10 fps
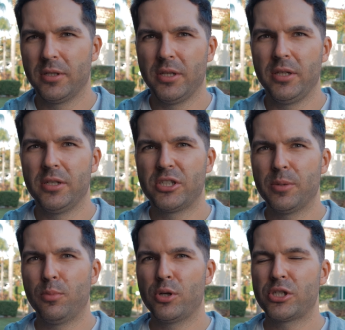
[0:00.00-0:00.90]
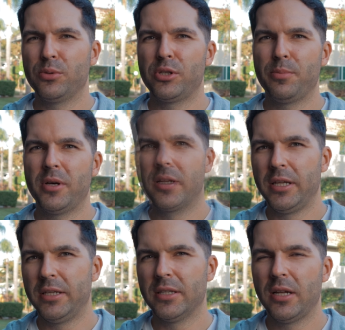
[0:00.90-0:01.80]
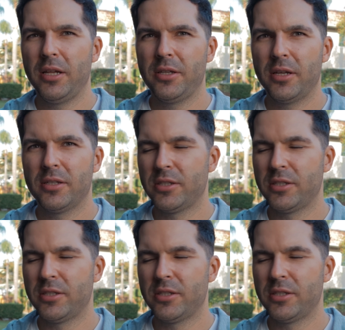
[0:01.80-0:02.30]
И чем больше у тебя кредитная линия,